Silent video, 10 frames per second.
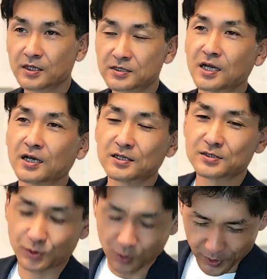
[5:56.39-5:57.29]
じゃあ
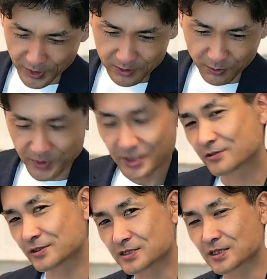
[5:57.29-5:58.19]
そのいつも見て
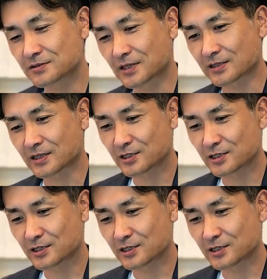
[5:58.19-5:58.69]
くださる方